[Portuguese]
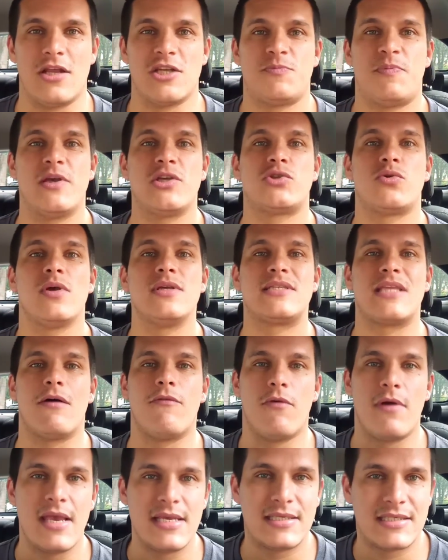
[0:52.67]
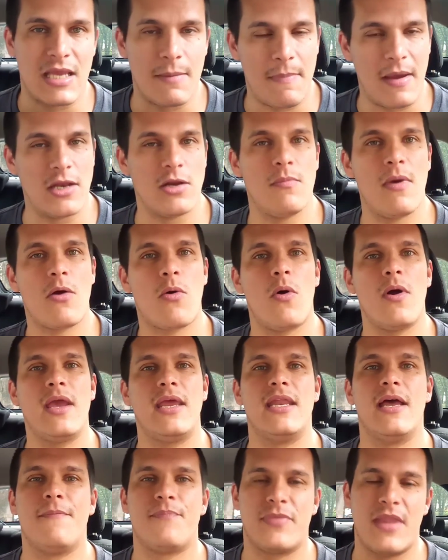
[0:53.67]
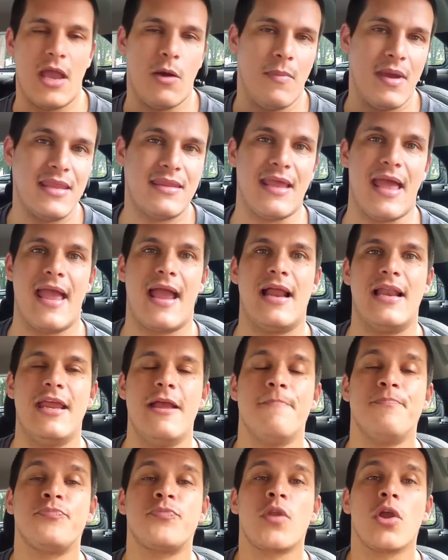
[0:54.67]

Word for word: As pessoas estavam recebendo uma corrida, né, uma entrega ali,